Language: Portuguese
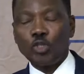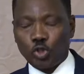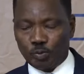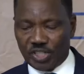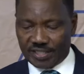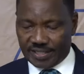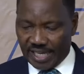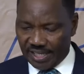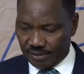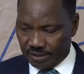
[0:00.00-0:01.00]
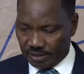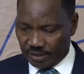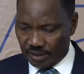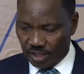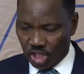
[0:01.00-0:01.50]
subjacente,
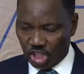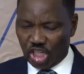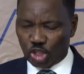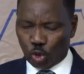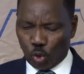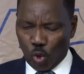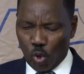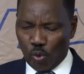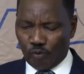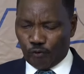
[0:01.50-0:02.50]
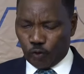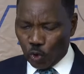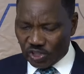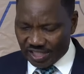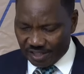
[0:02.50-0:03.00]
que exclui
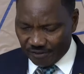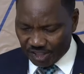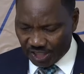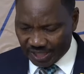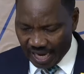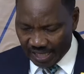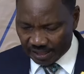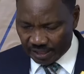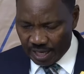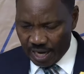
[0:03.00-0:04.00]
frutas e vegetais